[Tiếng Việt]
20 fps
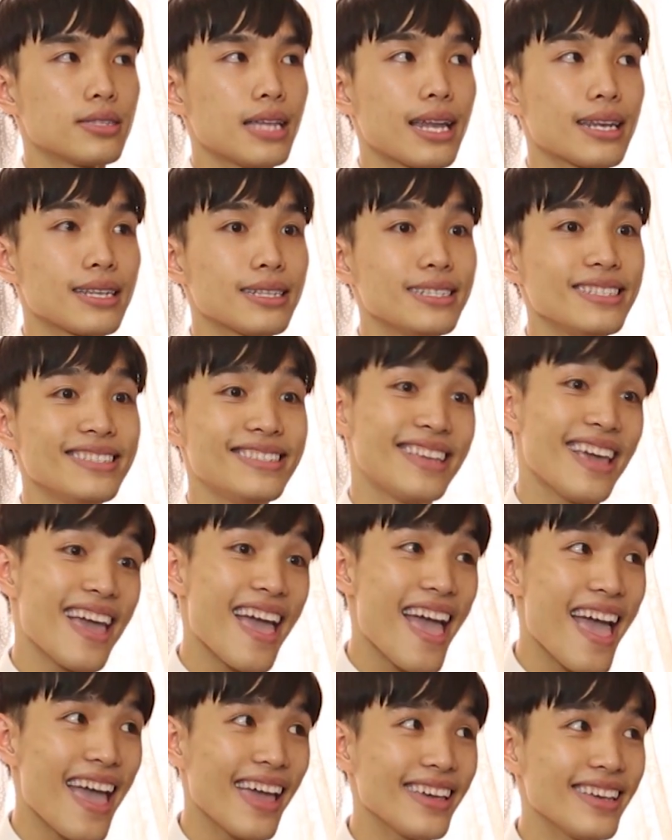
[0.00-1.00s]
thánh
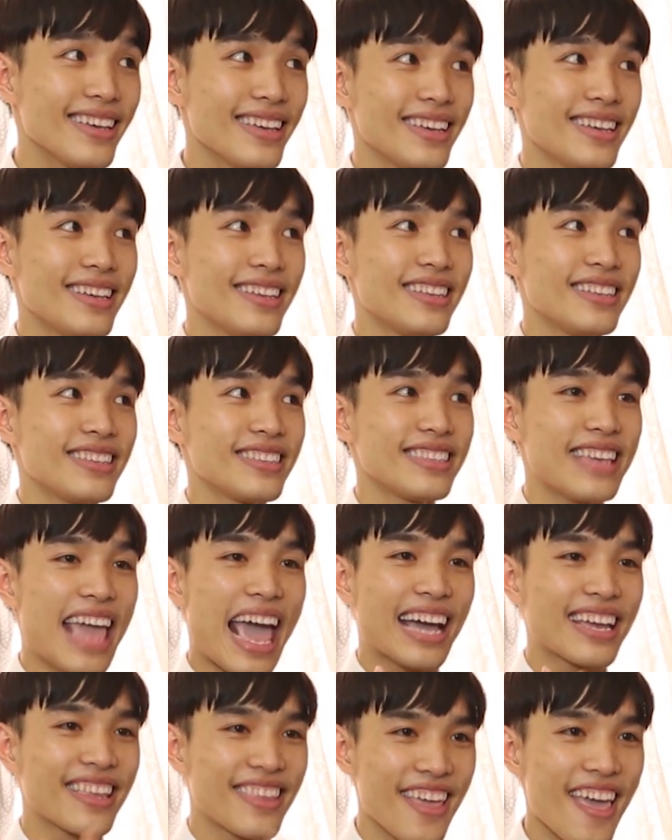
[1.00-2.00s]
chế
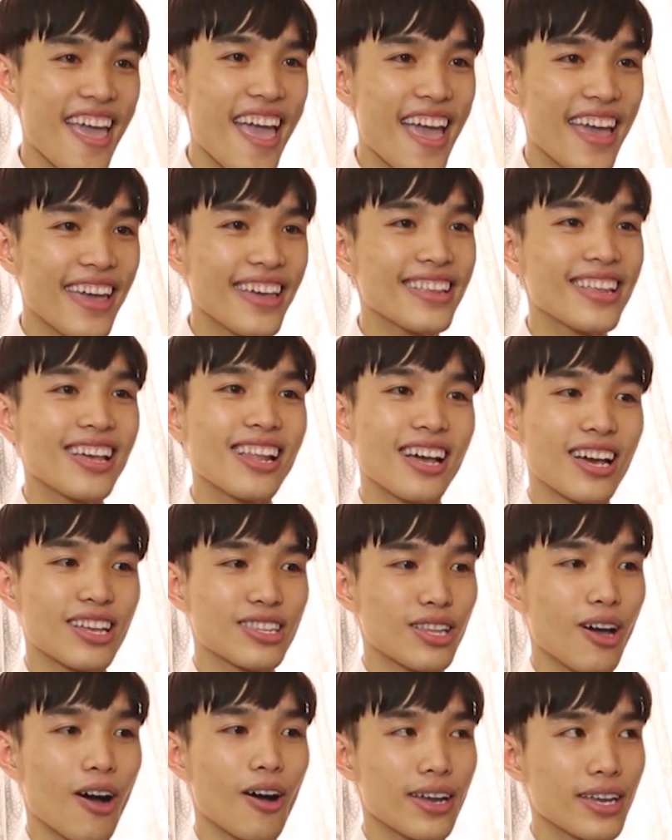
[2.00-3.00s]
nhạc chế thế là
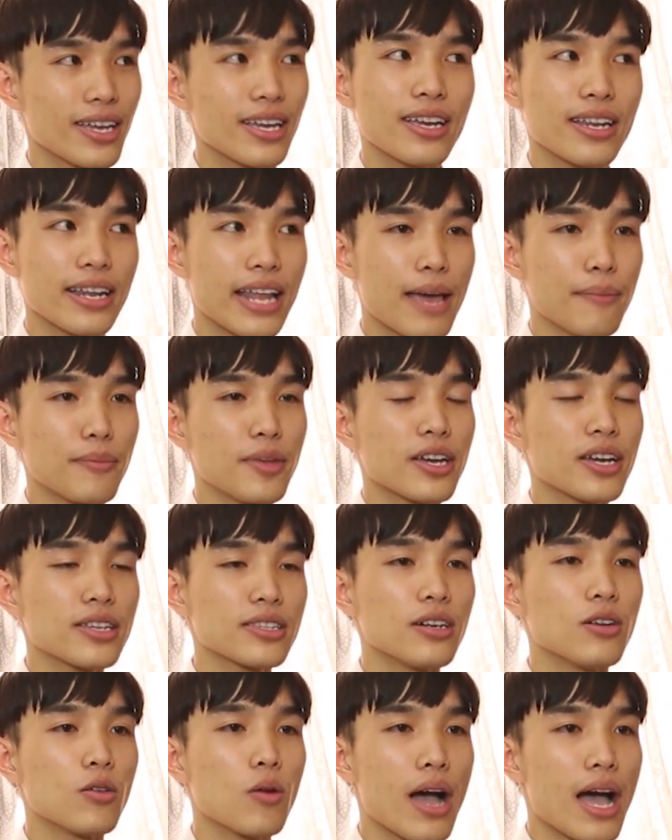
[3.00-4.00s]
tỏi đem những cái
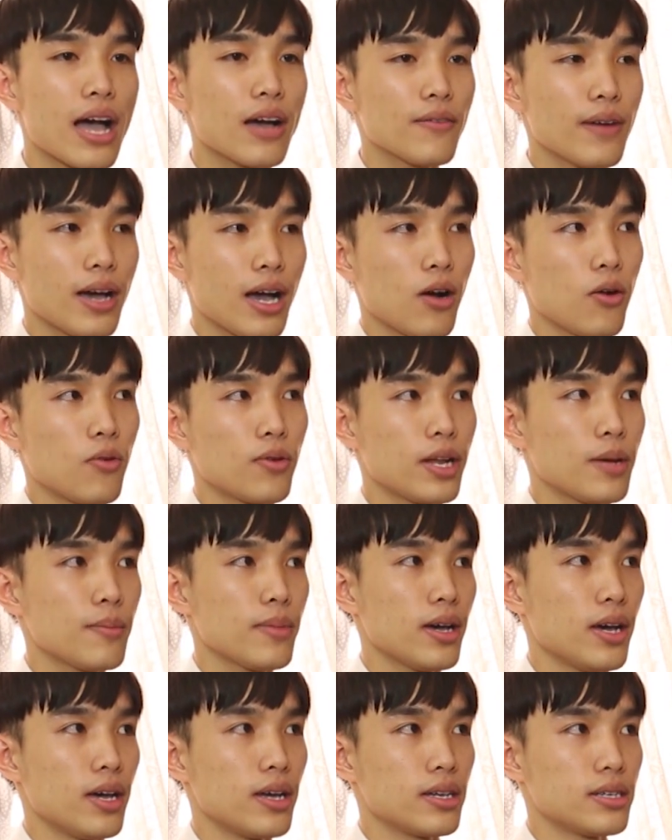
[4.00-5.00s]
từ khóa vào để
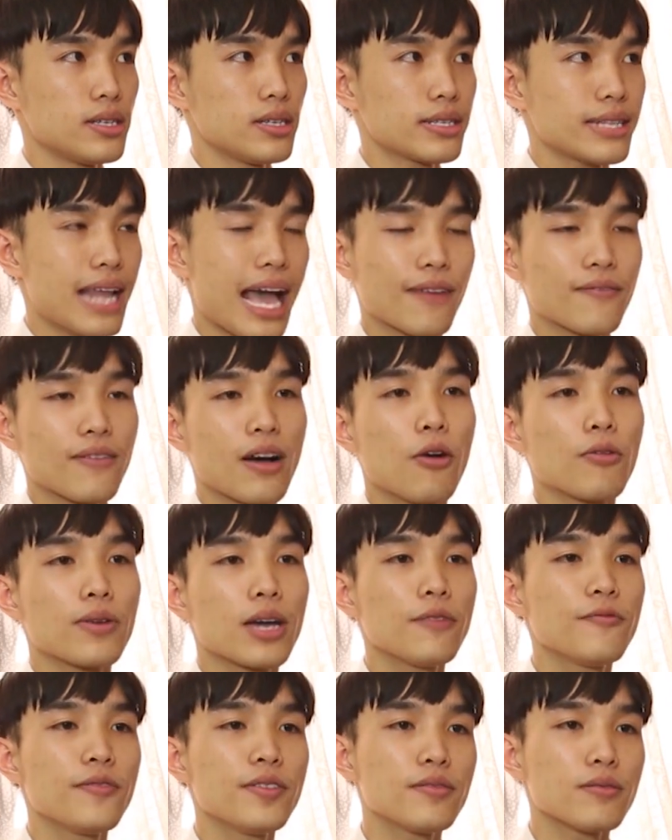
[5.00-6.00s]
mà đặt vào
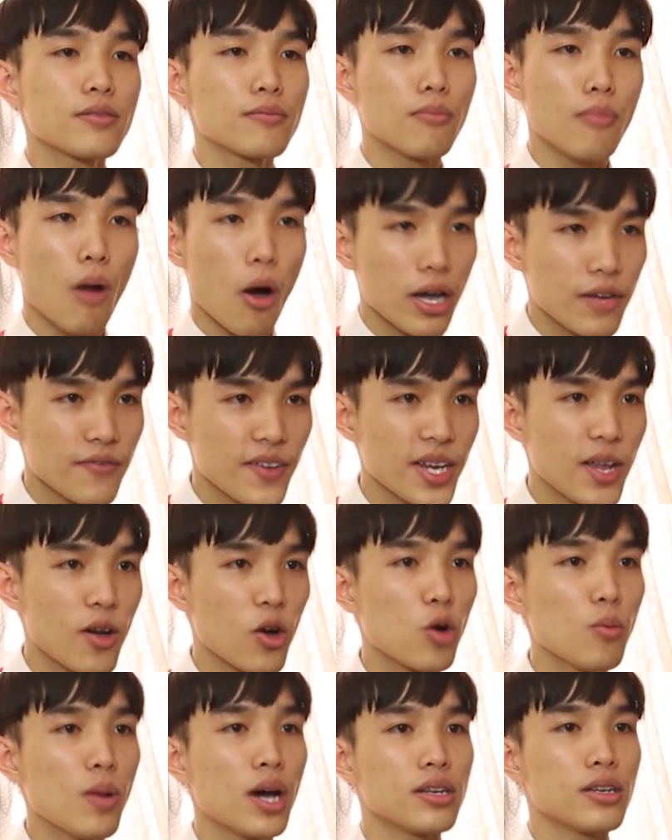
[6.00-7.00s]
cái mỗi cái
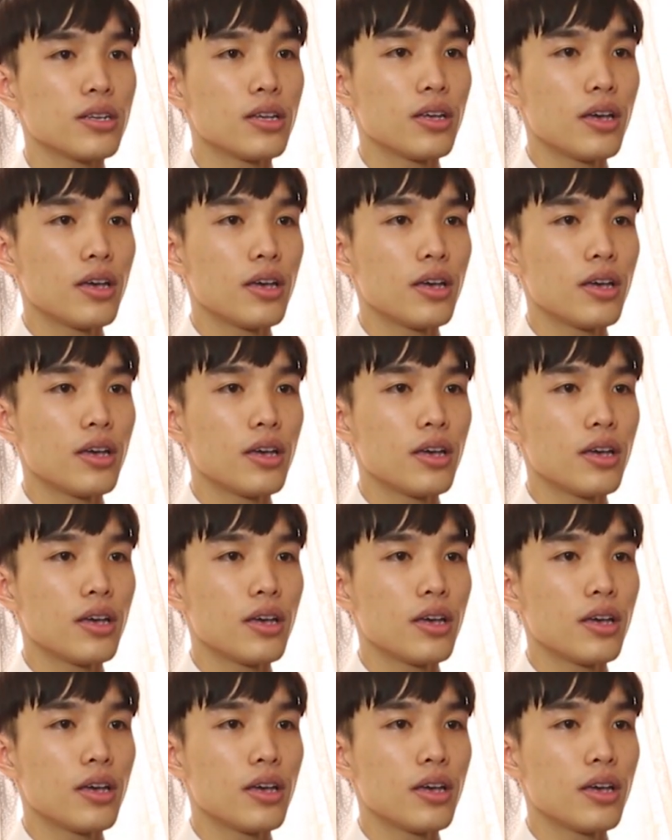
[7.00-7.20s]
video của mình